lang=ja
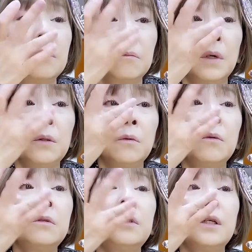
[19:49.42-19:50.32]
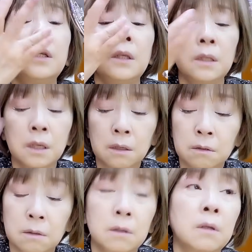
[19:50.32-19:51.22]
まあノーズ的にね、
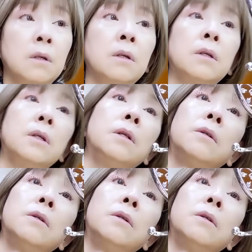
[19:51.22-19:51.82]
入